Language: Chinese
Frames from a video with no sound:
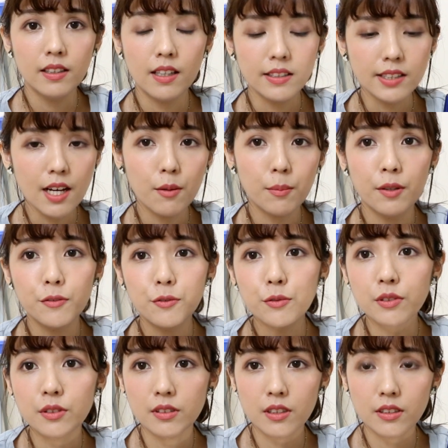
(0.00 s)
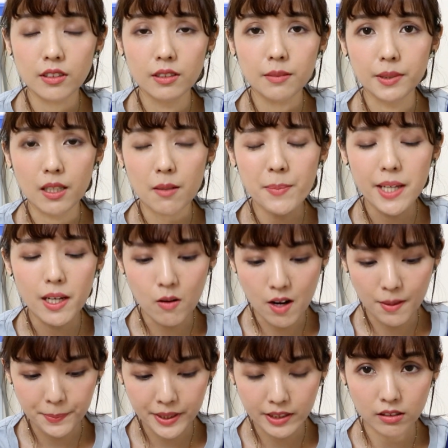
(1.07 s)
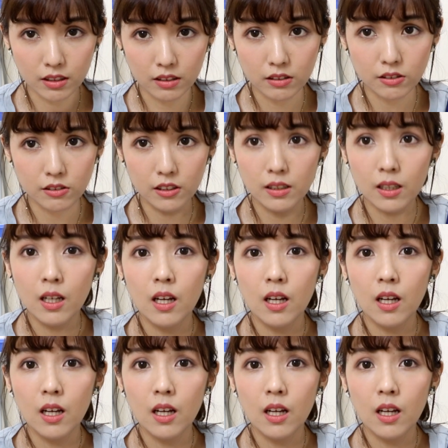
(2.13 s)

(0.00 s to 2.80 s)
那像我们肤质真的是比较偏黄偏深的人，